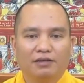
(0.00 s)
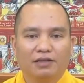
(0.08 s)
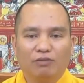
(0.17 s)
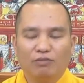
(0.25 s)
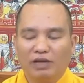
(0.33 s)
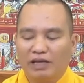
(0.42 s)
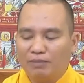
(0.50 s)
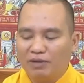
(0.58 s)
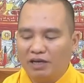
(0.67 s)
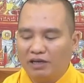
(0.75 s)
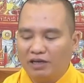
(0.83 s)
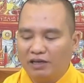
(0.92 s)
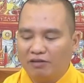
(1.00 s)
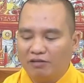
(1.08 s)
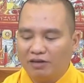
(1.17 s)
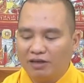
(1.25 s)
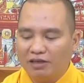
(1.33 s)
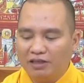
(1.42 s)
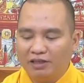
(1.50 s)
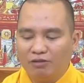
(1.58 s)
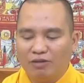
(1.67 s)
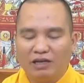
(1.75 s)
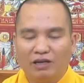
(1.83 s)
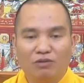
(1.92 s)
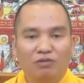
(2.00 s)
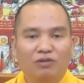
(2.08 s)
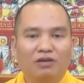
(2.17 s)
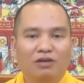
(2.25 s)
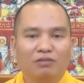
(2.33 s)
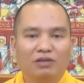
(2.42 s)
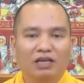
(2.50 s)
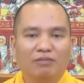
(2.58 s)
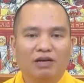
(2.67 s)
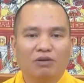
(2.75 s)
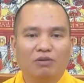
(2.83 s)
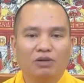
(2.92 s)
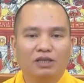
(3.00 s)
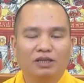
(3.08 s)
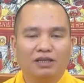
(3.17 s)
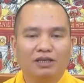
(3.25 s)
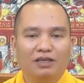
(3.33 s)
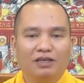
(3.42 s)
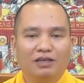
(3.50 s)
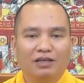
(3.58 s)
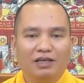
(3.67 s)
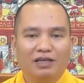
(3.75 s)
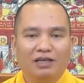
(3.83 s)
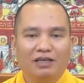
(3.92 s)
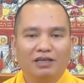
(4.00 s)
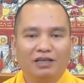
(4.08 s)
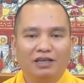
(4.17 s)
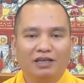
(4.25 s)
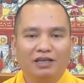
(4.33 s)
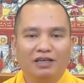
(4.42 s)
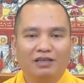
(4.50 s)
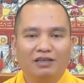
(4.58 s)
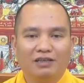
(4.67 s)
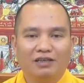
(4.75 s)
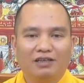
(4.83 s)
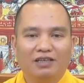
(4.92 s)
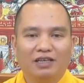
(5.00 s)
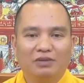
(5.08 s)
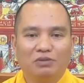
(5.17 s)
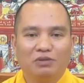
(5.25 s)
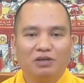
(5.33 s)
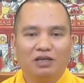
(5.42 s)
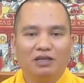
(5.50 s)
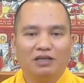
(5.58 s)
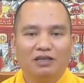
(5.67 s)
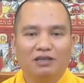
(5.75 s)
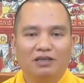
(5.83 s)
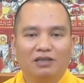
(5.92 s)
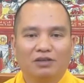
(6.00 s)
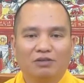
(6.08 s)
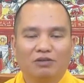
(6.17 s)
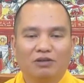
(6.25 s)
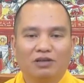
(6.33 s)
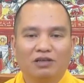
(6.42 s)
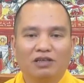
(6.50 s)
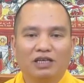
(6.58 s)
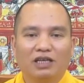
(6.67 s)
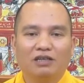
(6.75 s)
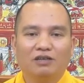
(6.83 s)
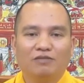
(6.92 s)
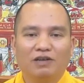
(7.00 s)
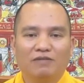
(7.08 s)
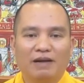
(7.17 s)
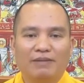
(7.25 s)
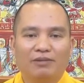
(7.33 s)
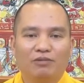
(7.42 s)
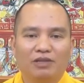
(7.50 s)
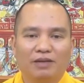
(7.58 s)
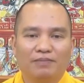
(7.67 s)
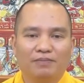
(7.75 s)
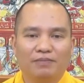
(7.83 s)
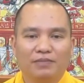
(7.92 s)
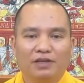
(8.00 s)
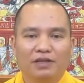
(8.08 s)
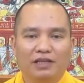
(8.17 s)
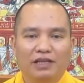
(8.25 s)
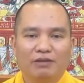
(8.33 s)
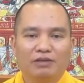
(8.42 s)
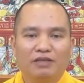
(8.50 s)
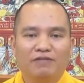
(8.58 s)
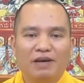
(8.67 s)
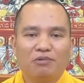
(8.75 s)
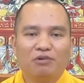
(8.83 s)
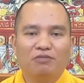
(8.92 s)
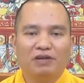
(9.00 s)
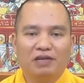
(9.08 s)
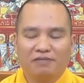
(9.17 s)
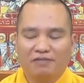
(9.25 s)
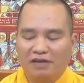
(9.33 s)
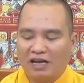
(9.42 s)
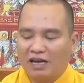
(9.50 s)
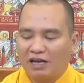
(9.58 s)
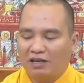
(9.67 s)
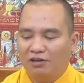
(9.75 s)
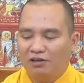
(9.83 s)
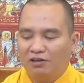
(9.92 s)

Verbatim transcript: trong mấy năm gần đây có rất nhiều bà đồng ông thầy bà cốt gì đi đến để nhờ nhà chùa chúng tôi hướng dẫn cho phương pháp tu tập theo chính pháp của Phật và